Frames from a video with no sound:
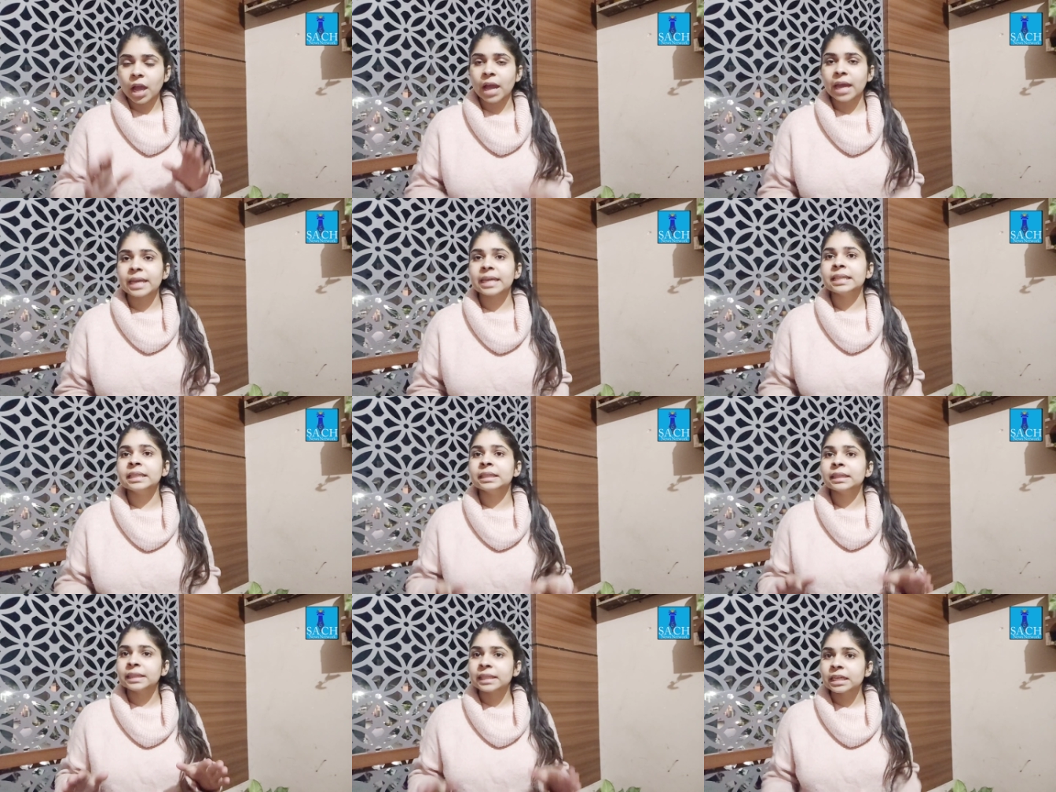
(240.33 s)
जी हाँ
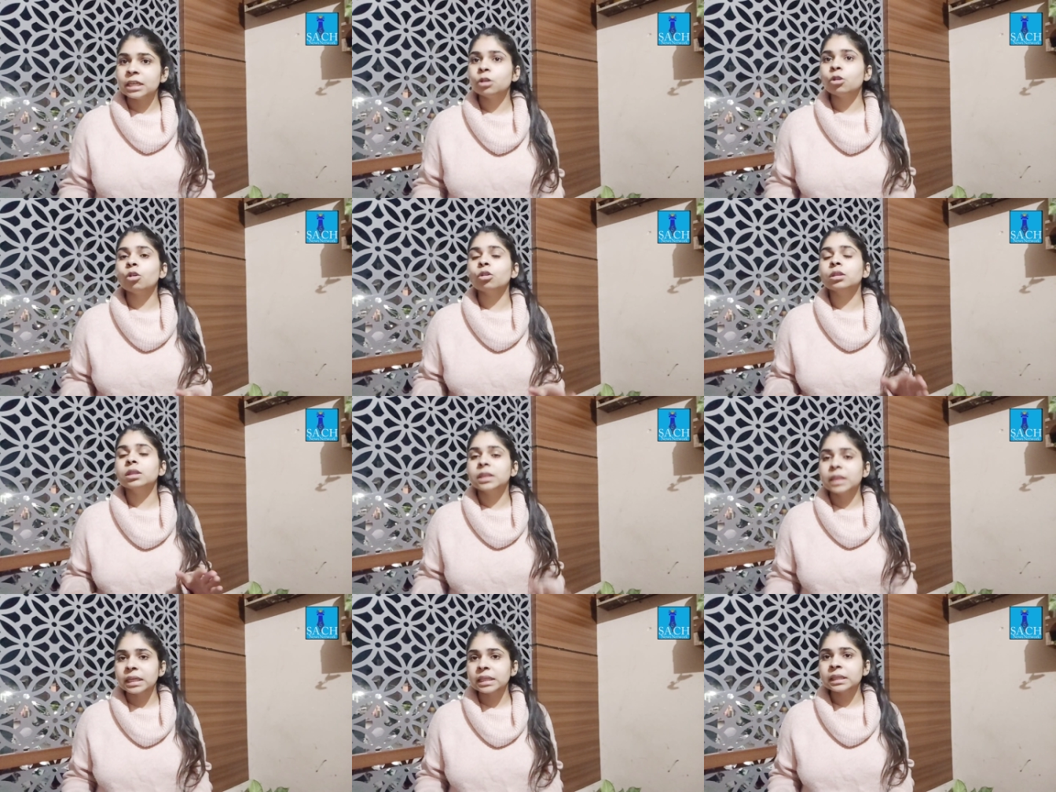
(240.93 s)
इन
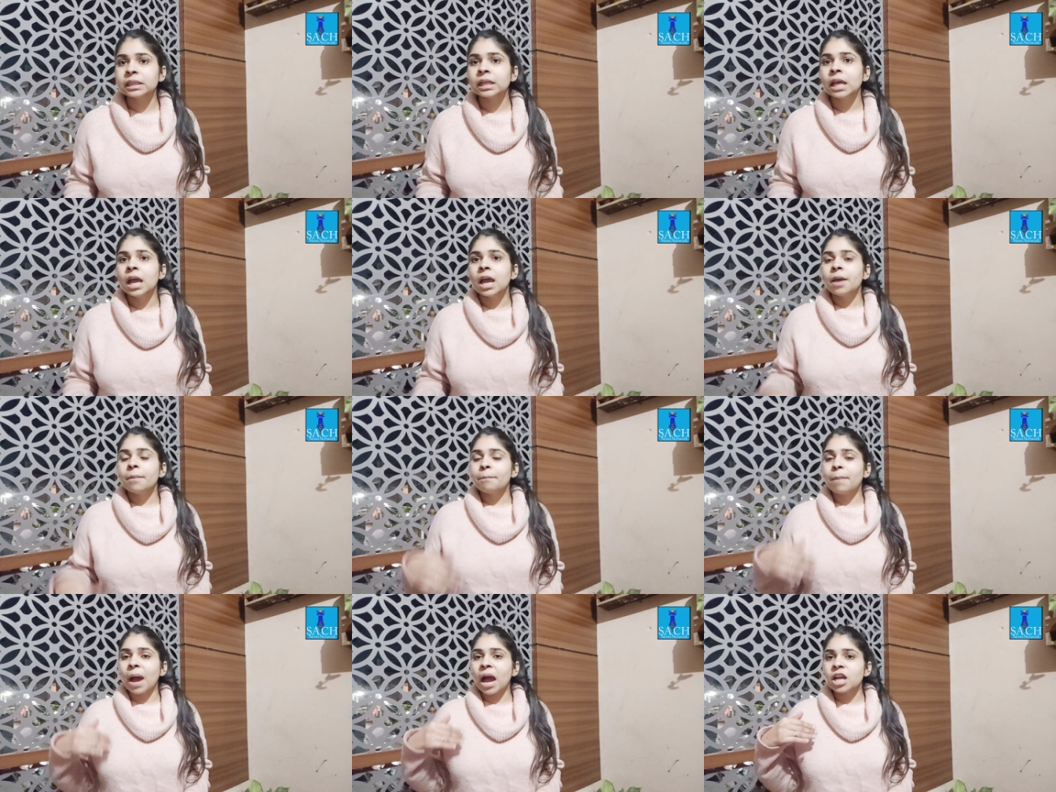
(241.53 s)
तीनों दिन
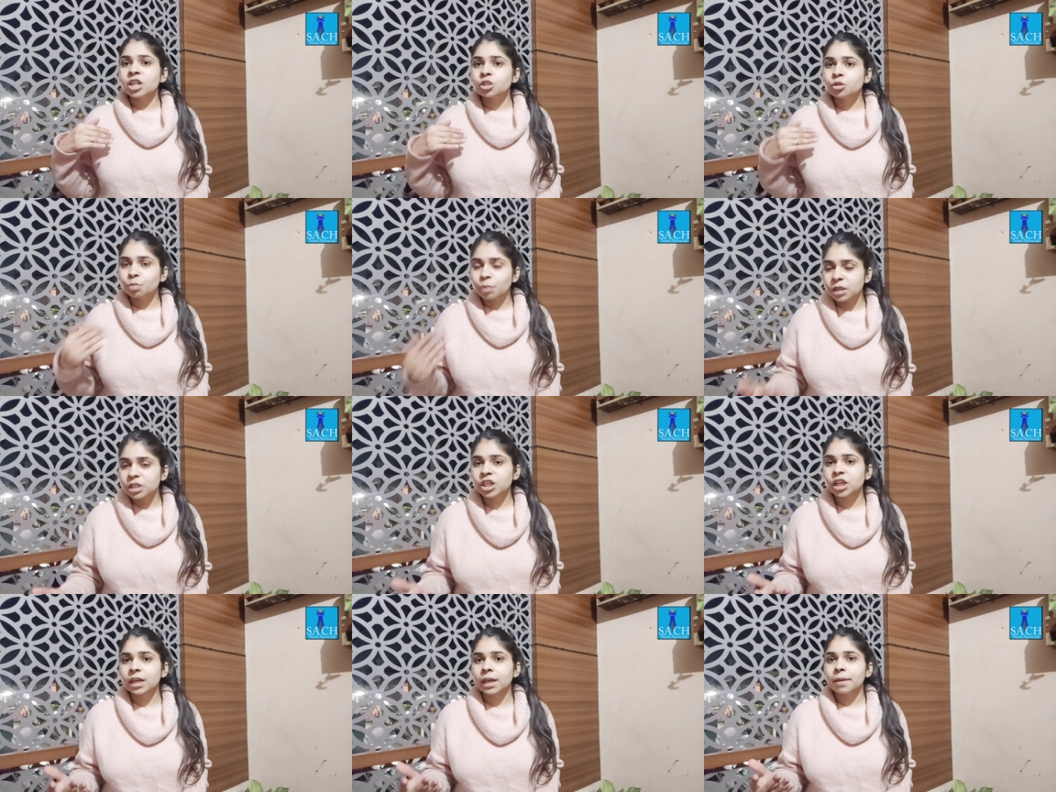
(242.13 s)
पांच
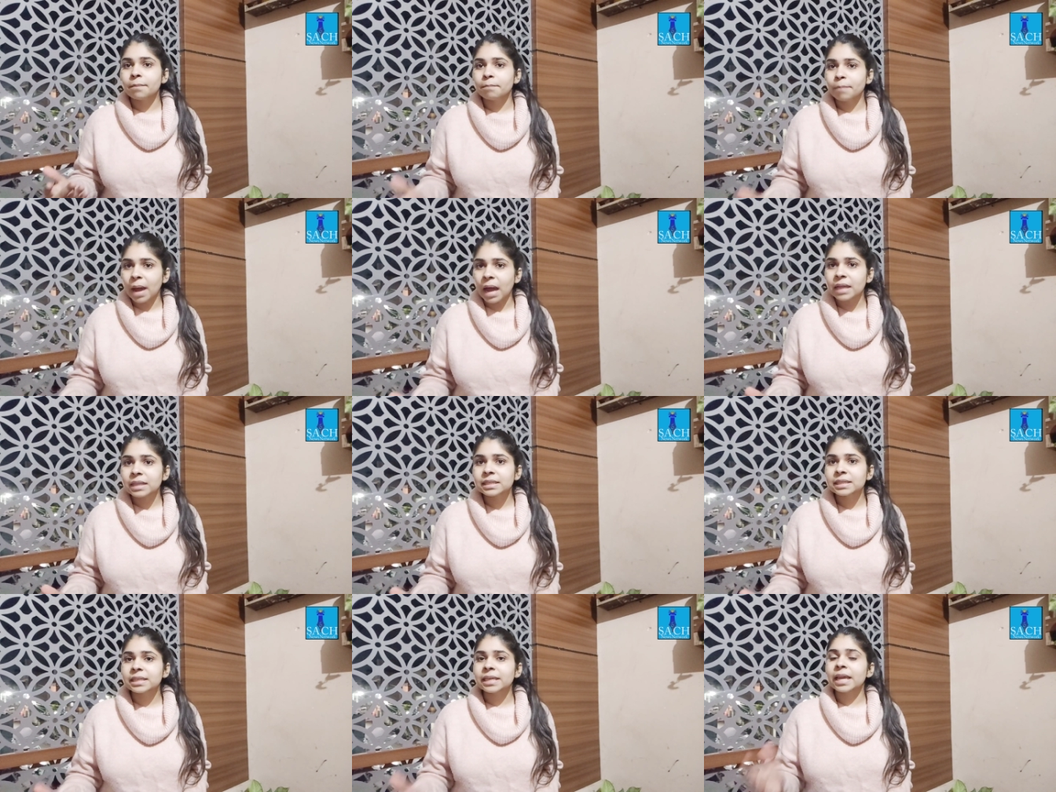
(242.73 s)
बजे के
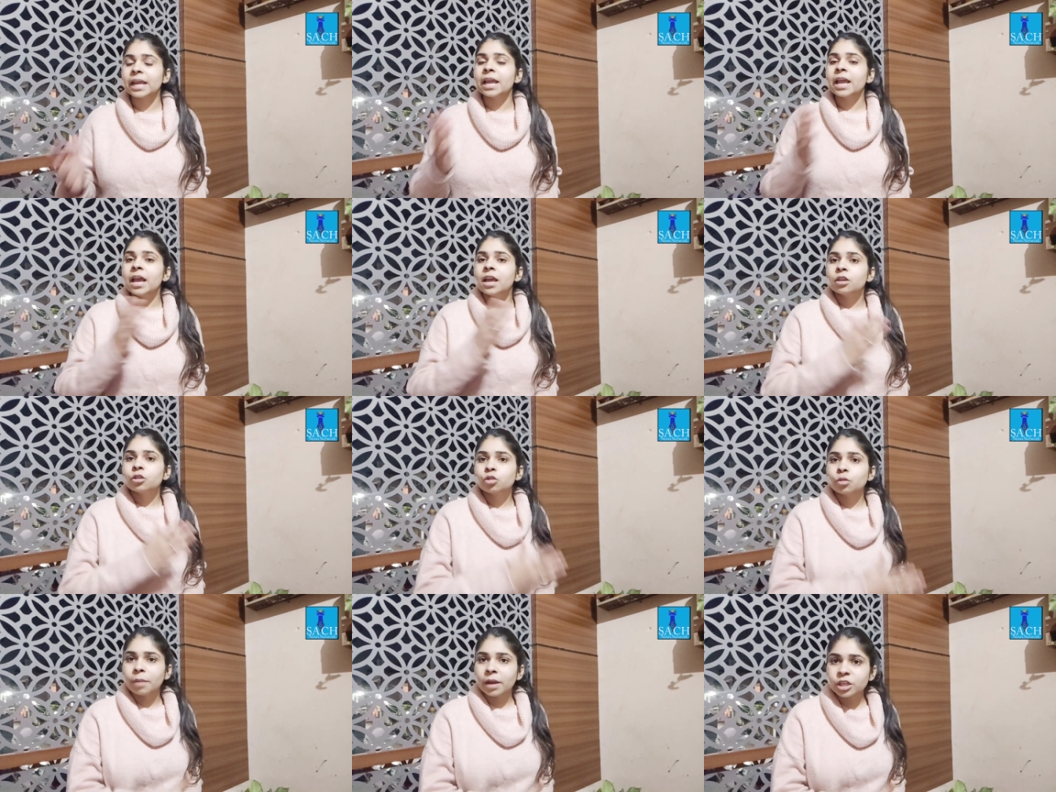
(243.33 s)
बाद से
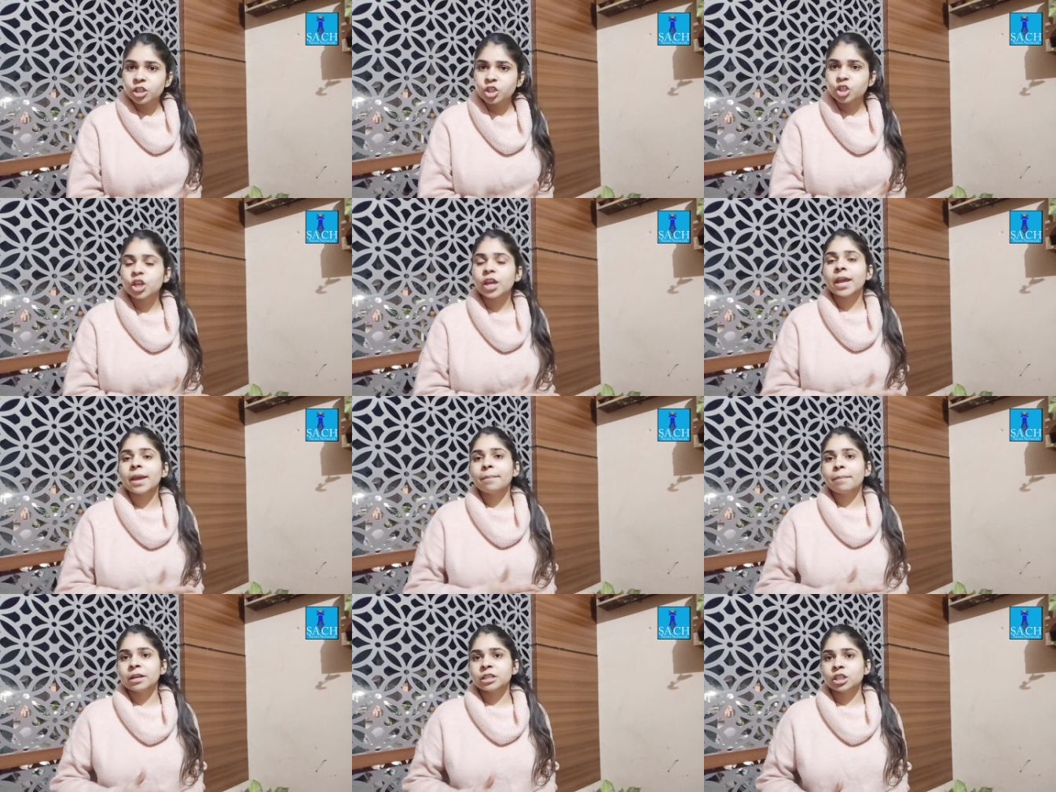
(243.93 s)
सुबह
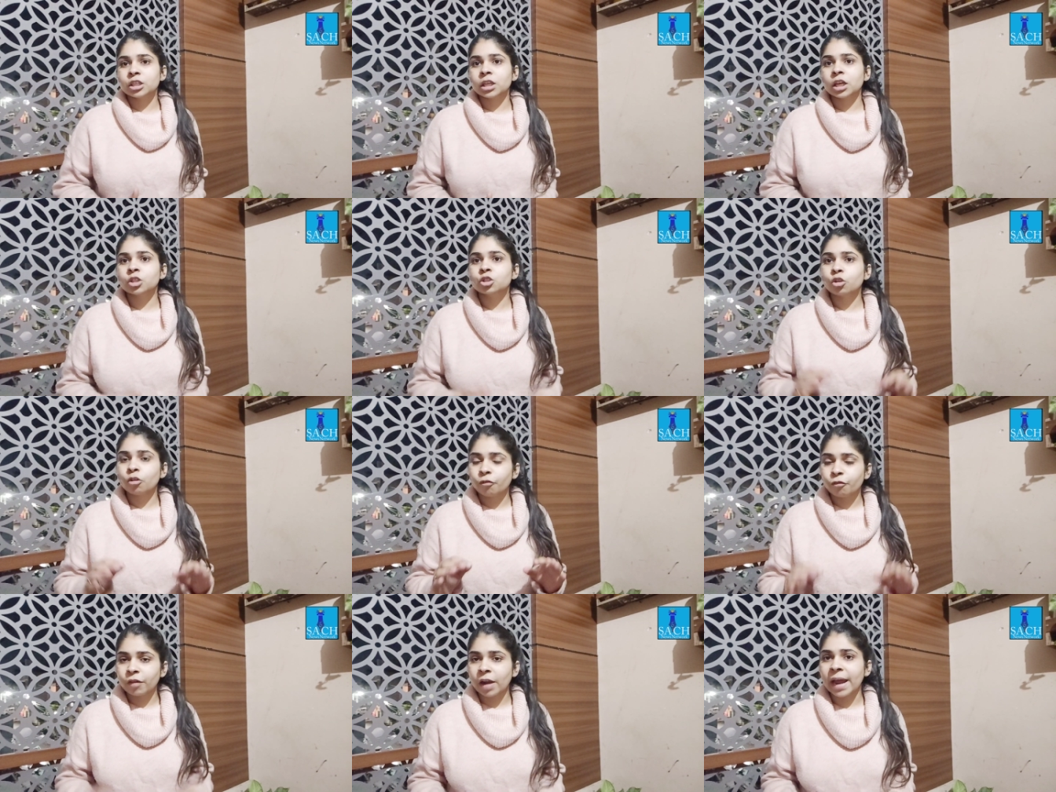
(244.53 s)
छह बजे तक
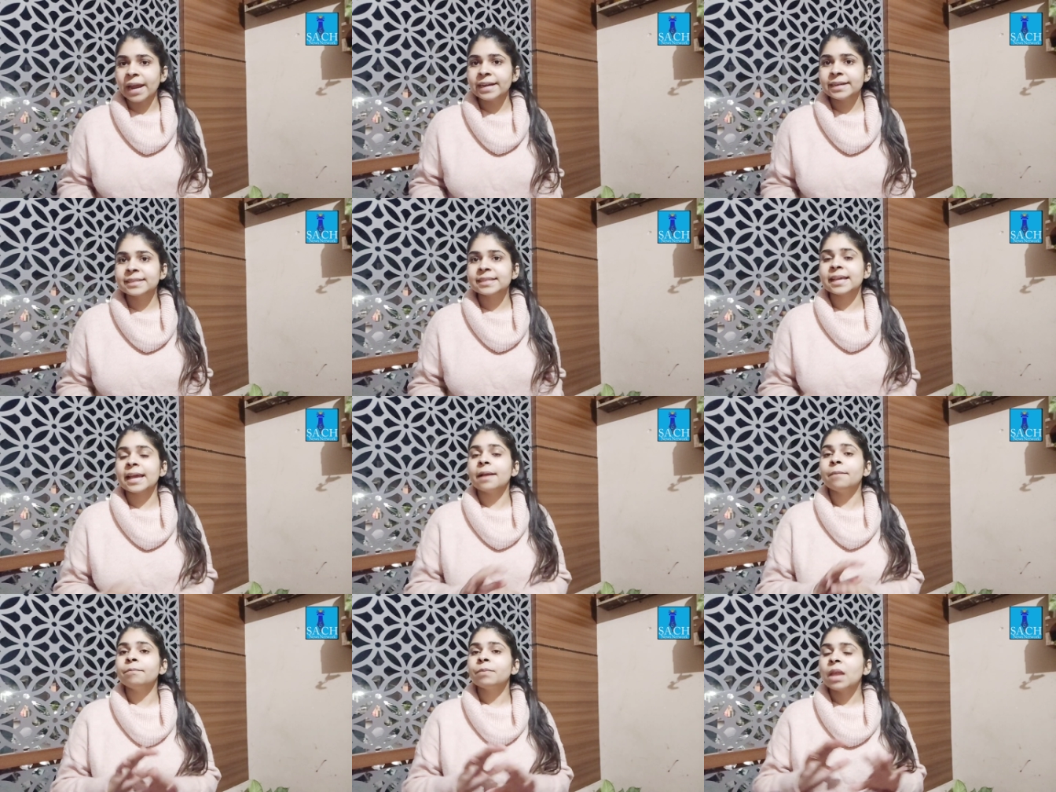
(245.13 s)
जो
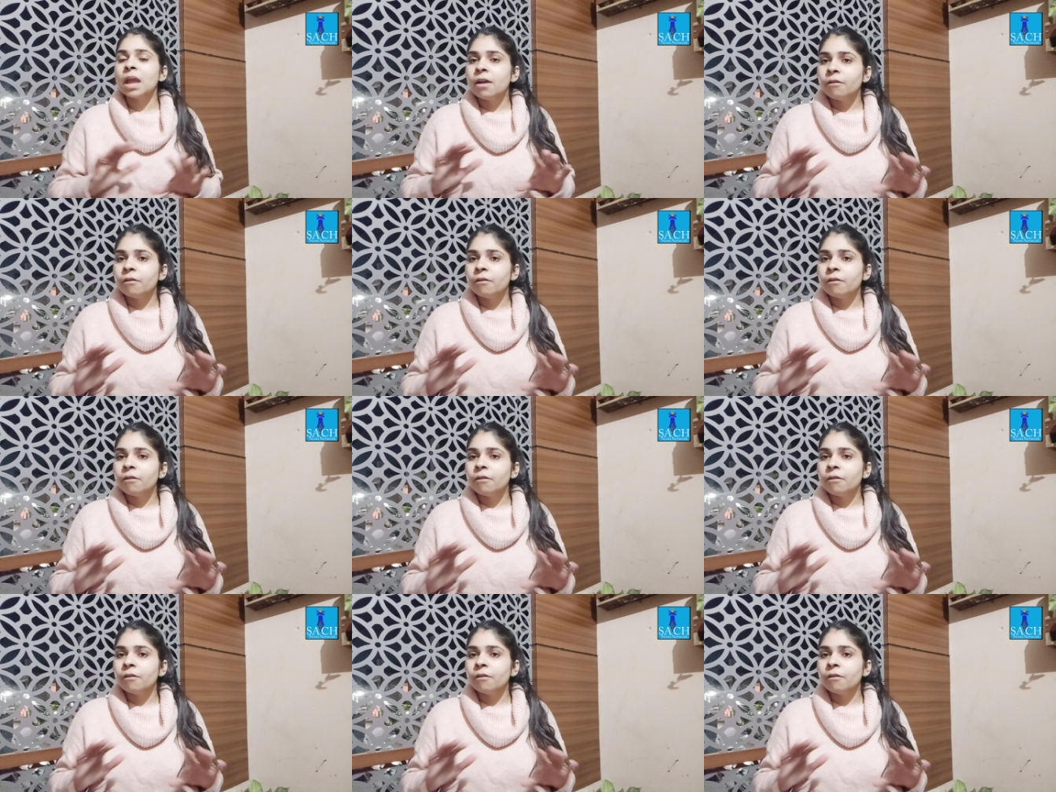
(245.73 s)
फ्लाइट्स हैं